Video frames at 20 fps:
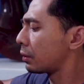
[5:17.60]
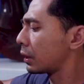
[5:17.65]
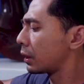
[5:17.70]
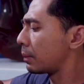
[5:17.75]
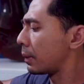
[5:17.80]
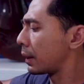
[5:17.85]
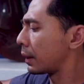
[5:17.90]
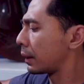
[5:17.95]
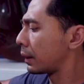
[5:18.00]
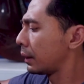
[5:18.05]
seru ini
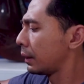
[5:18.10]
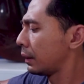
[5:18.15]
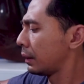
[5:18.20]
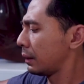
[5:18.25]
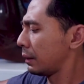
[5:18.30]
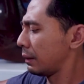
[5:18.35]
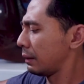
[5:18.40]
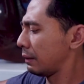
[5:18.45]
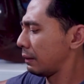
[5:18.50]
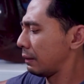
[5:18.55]
Mak eh.
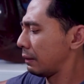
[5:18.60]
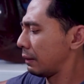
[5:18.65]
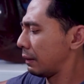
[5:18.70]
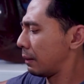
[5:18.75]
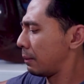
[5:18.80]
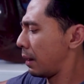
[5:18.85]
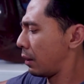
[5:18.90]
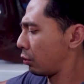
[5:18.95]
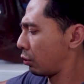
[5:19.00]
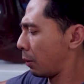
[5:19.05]

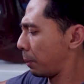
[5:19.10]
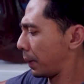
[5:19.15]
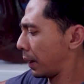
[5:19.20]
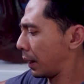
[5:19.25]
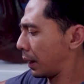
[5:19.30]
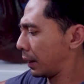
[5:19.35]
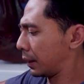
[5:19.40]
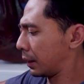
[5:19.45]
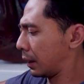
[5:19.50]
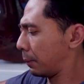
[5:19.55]
Emang kurang
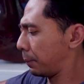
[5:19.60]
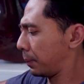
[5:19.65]
PHN